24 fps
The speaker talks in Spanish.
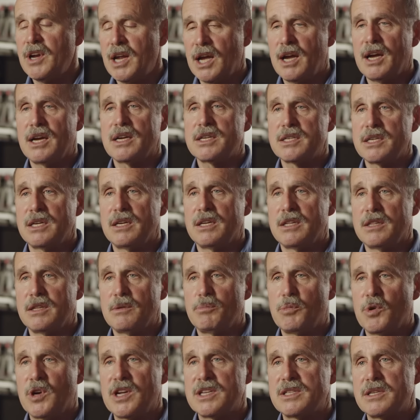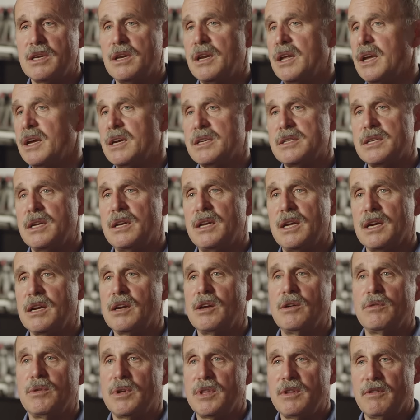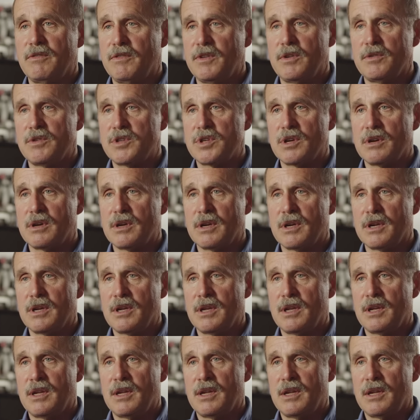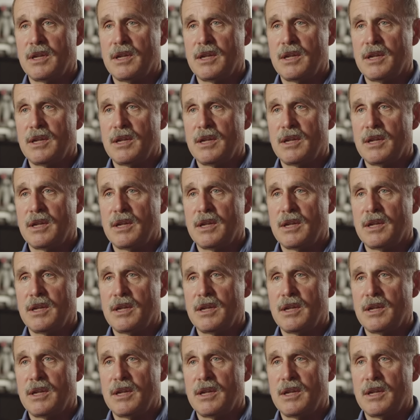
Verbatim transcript: de que toda acción en el presente tiene eco en el futuro.